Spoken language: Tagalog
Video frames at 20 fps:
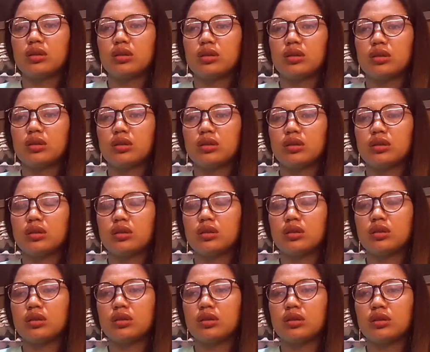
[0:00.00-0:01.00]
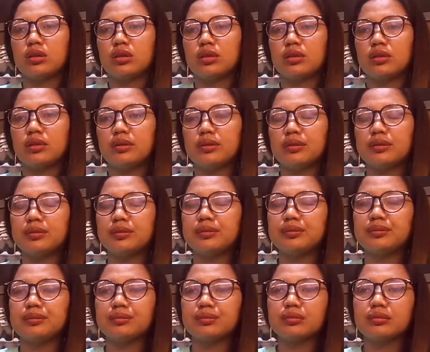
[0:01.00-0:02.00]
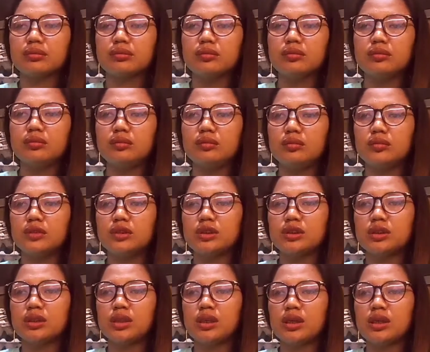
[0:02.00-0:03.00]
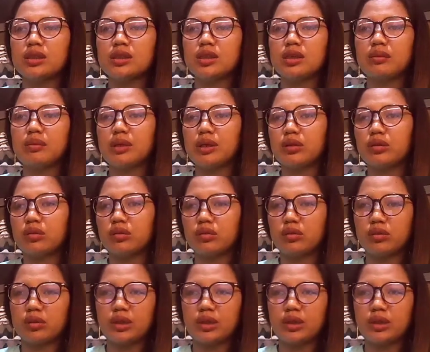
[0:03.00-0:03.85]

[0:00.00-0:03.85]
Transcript: At uh, sinasabi kong